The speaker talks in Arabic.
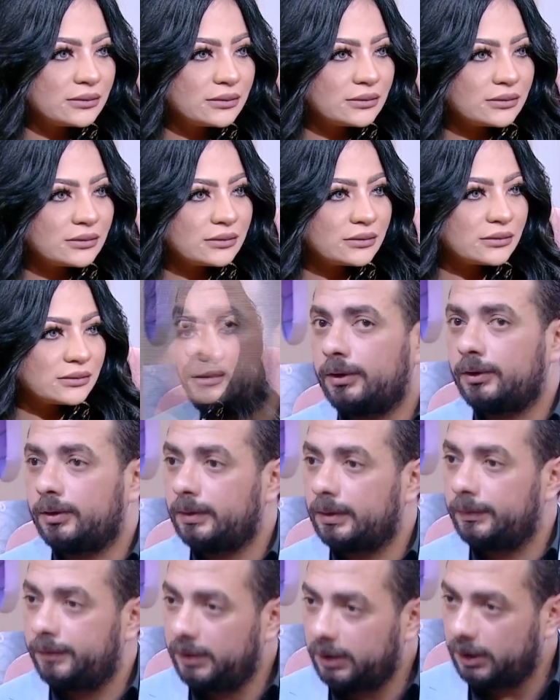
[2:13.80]
انا عش...
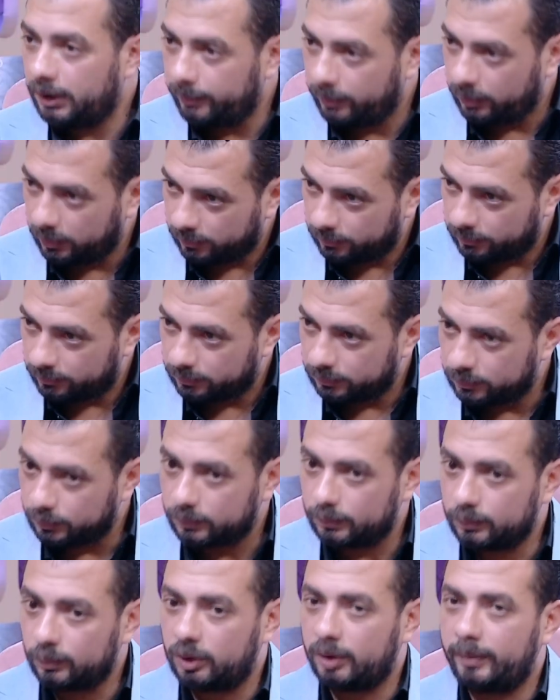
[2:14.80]
في خبره مم.
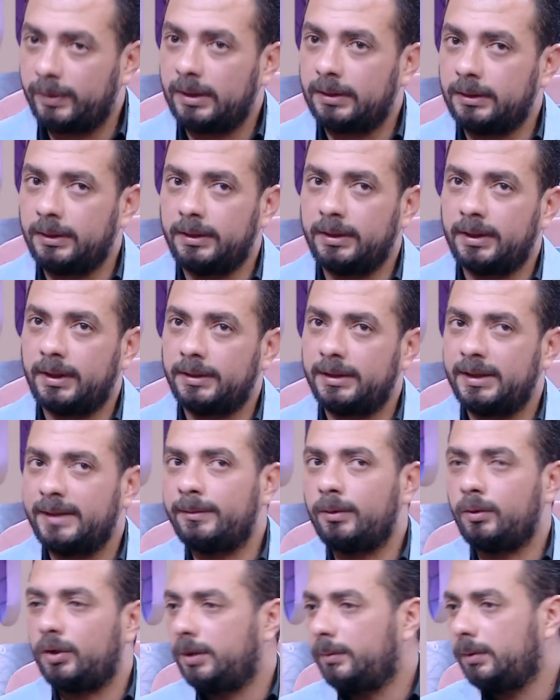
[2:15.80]
وطبعا احنا عندنا
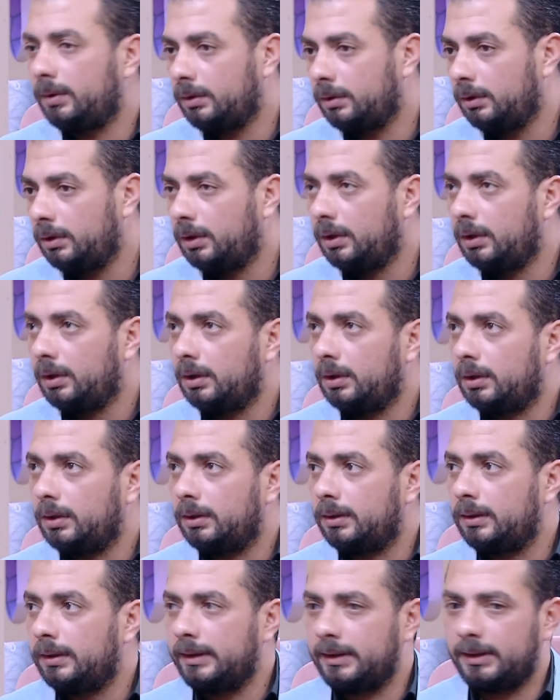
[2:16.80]
موهبه
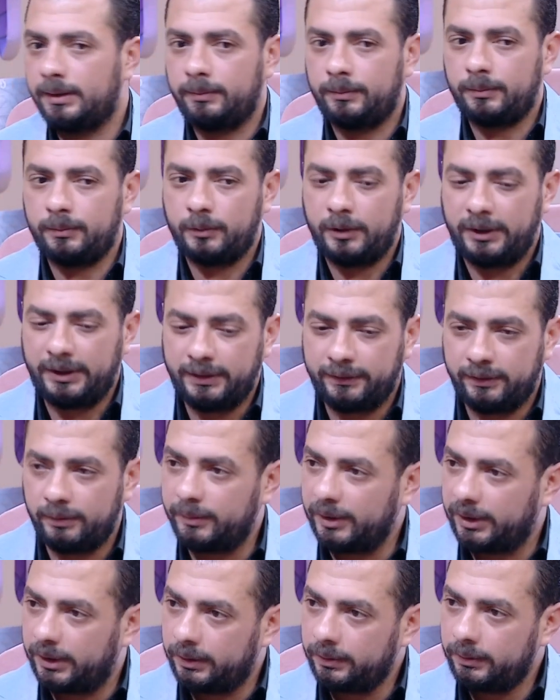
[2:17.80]
اللي احنا واحنا في
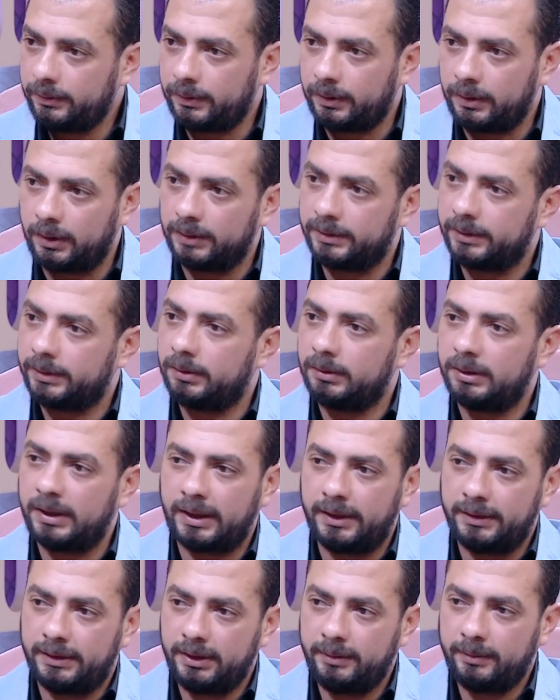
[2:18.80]
المكان انا حضرتك لو
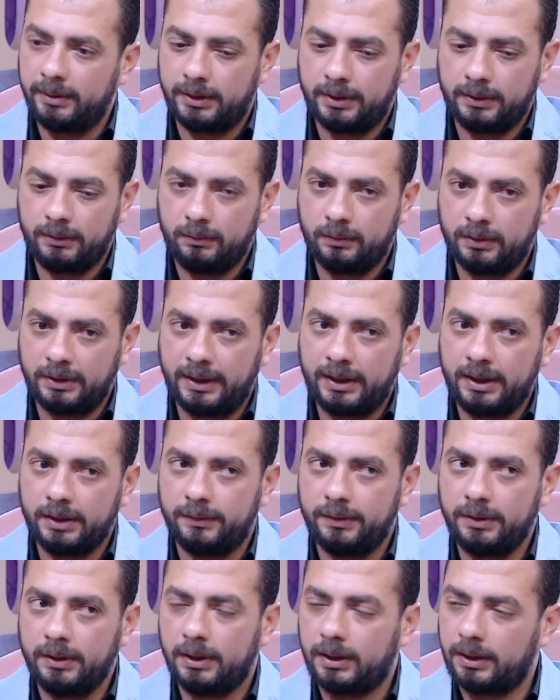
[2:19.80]
دخلتني مكان وانا قاعد
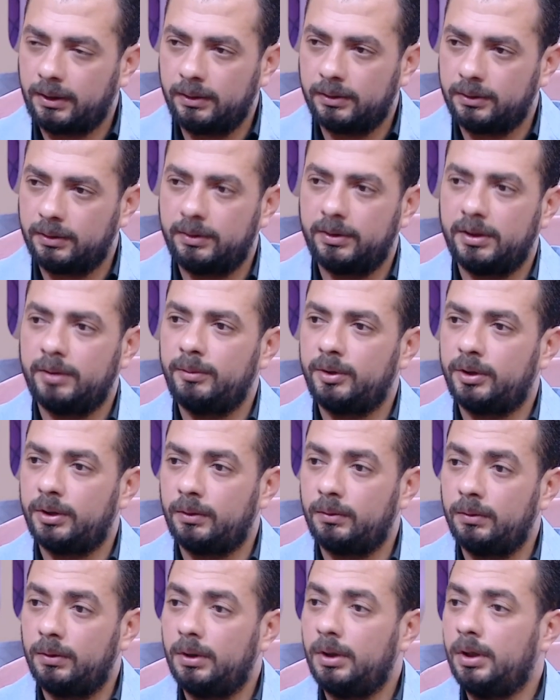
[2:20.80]
فيه اخلص الديزاين
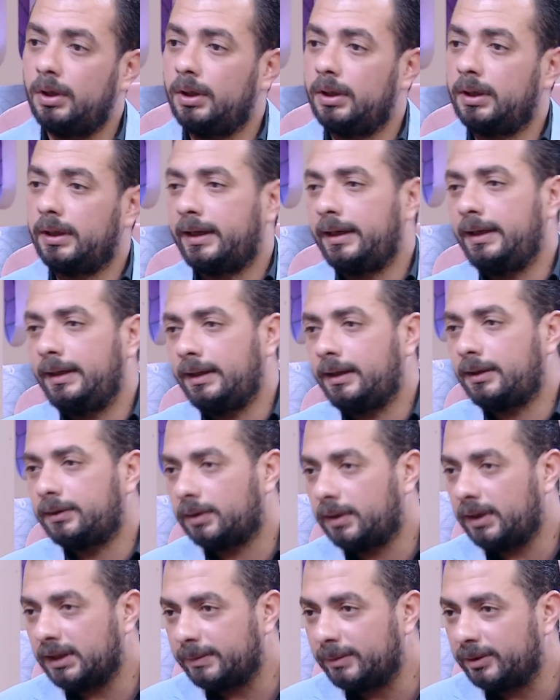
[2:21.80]
بتاعه غير ان انا
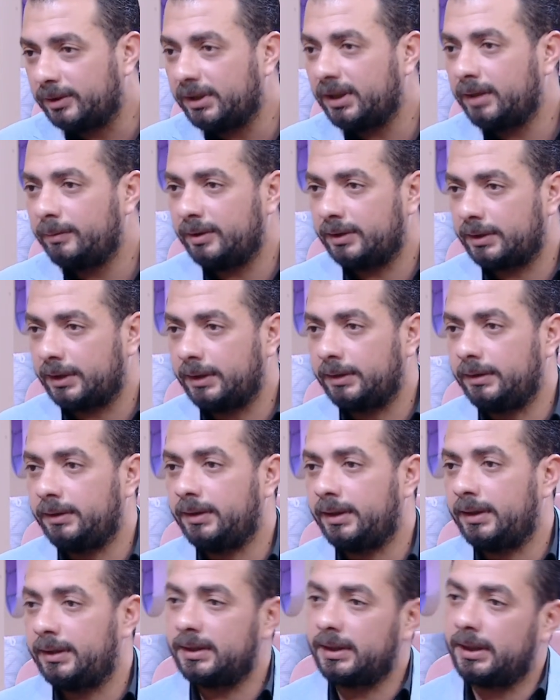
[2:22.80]
اخترعت ماتيريال بيساعدني
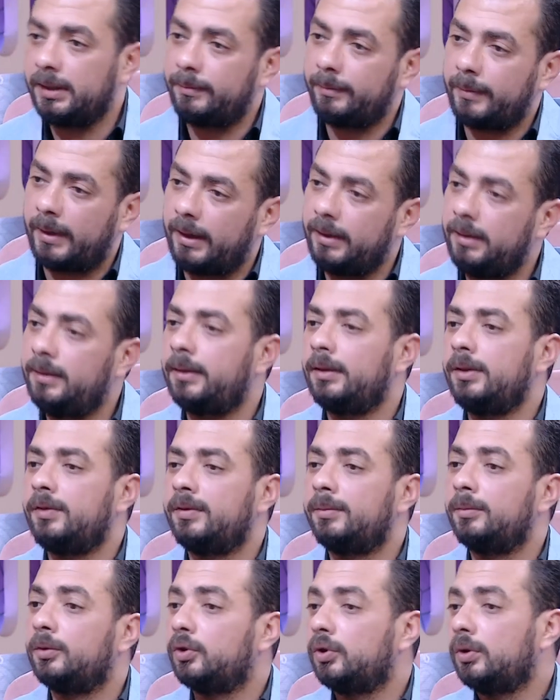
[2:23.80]
يعني زي محل خلص
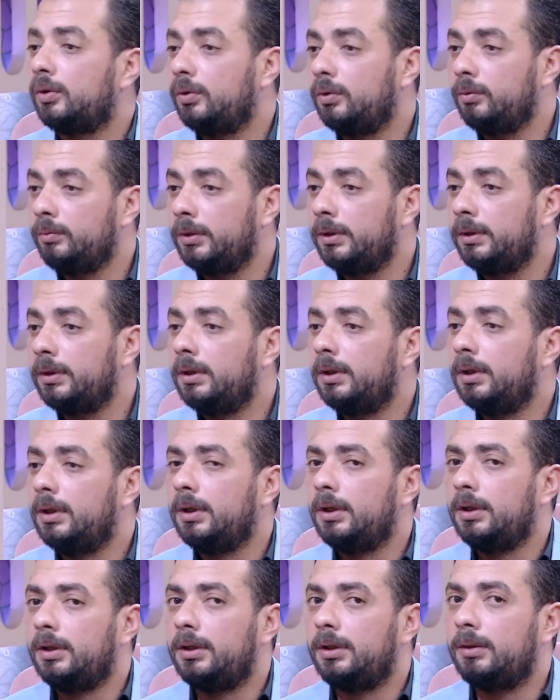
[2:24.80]
18 يوم ده
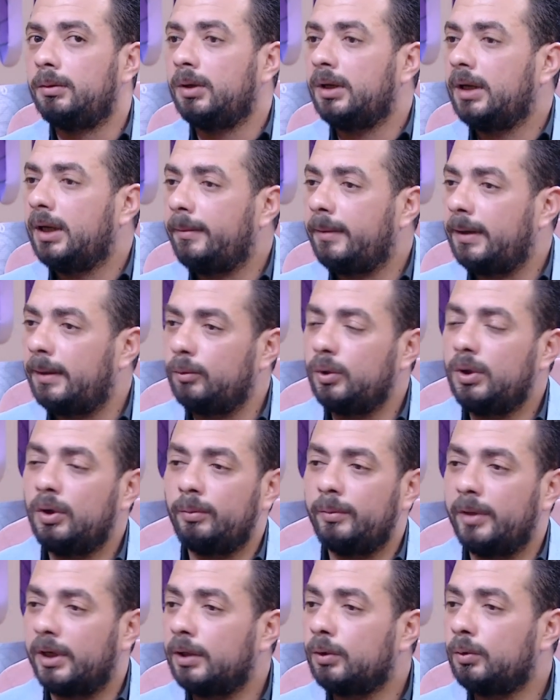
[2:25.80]
الواجهه معموله
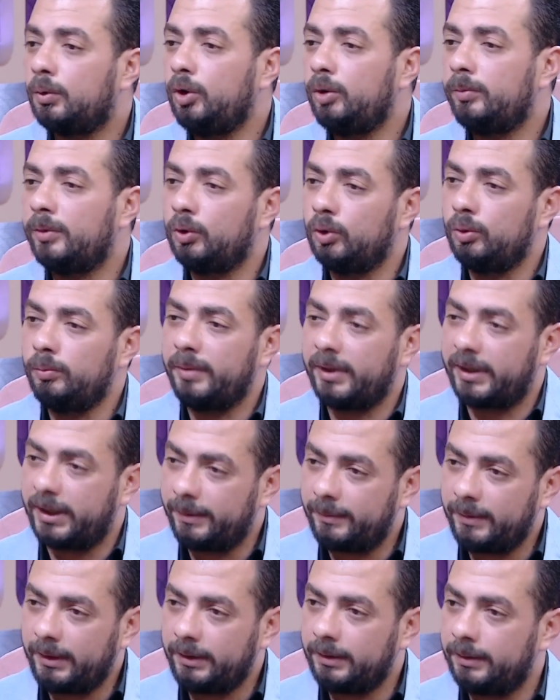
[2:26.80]
والمكان كله مدهون
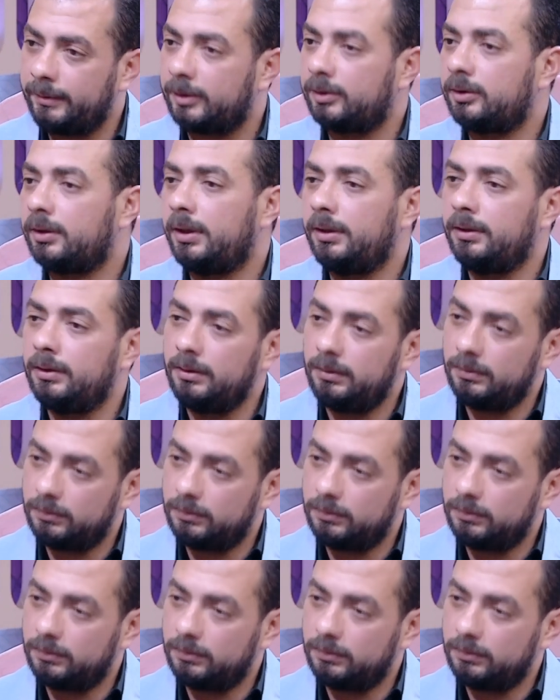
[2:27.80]
بخامه احنا مخترعينها